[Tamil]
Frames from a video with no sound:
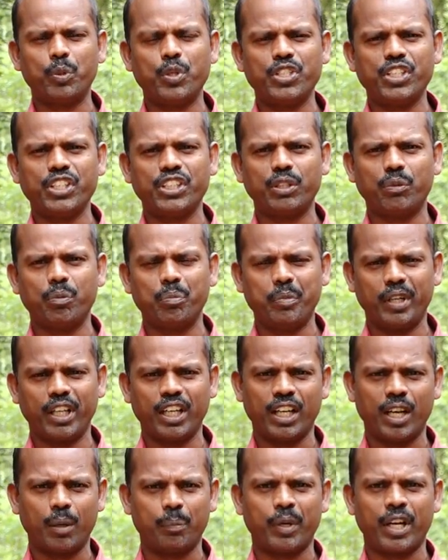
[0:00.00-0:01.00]
புரிஞ்சுக்கிட்ட
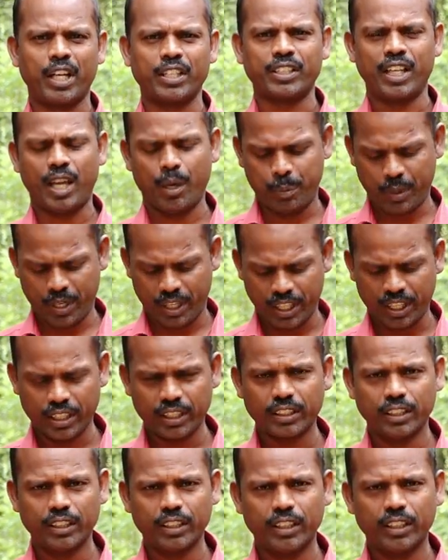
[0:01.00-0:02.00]
உண்மைகளை நான் இப்போ நான் ஷேர் பண்ணுறேன்
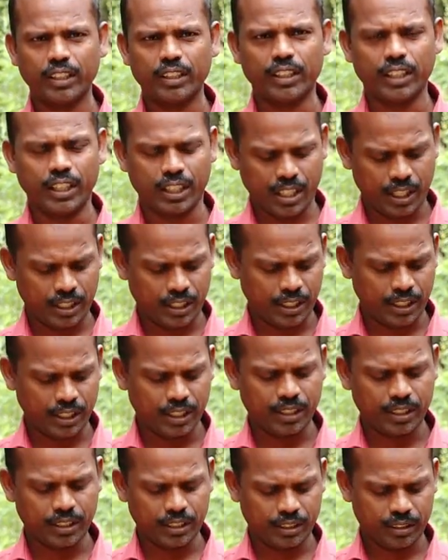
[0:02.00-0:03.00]
எனக்கு அந்த
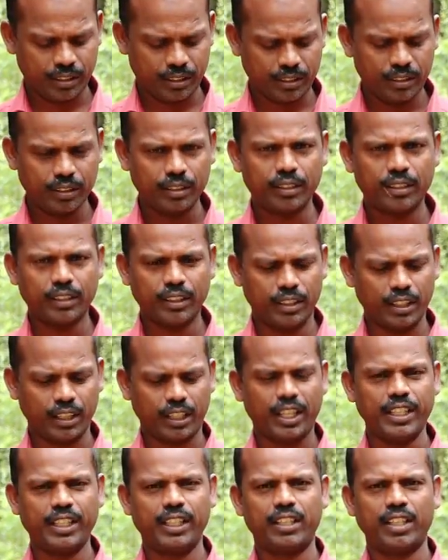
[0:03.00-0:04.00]
இந்த
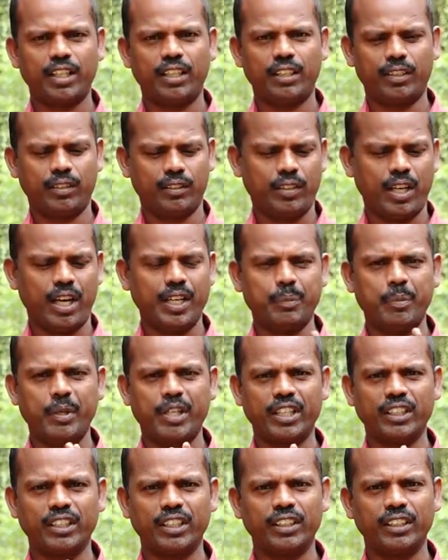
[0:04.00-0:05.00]
கையில் தான்
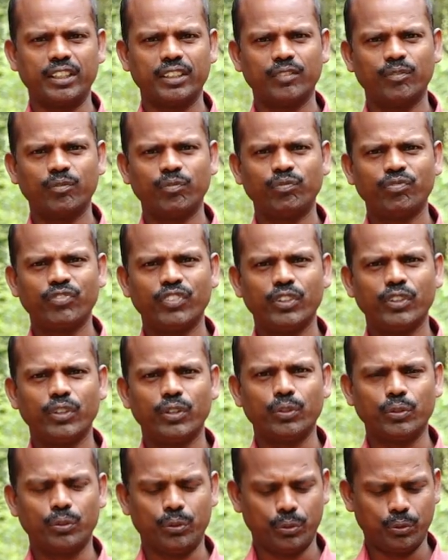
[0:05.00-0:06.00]
அடிபட்டிருந்தது
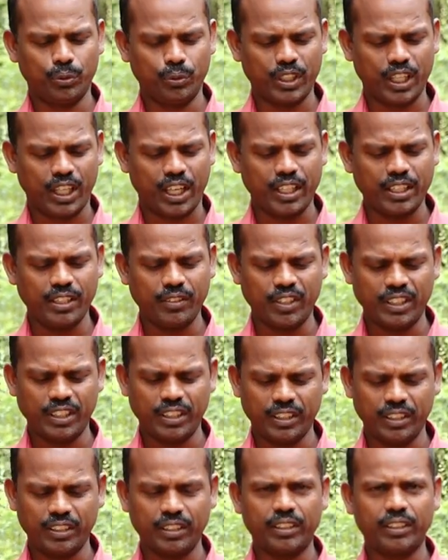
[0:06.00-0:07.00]
ஸோ இந்த கை
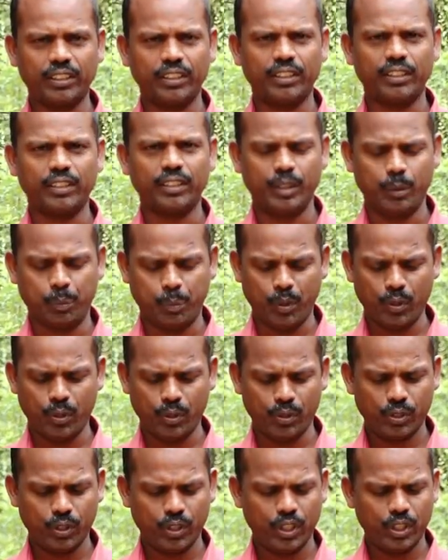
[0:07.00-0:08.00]
வந்து
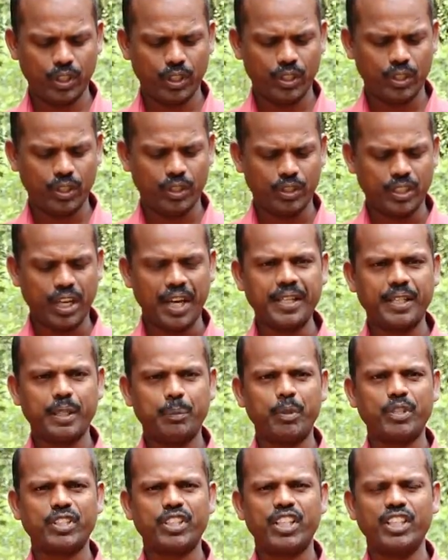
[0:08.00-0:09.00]
இப்போது நைன்ட்டி
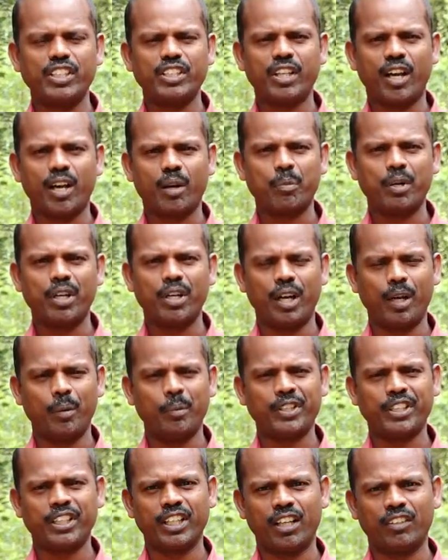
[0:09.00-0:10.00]
பர்சன்டேஜ் நார்மல்
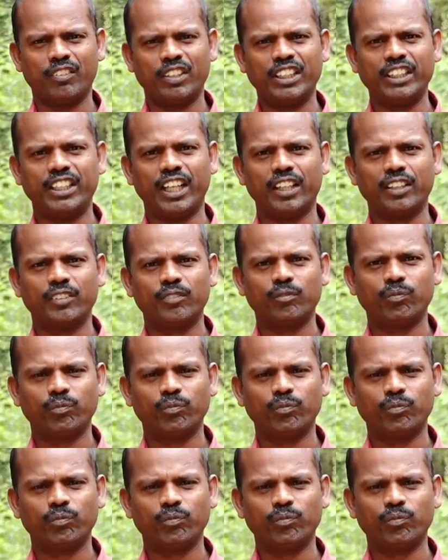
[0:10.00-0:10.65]
நிலைமைக்கு நான் வந்துட்டேன்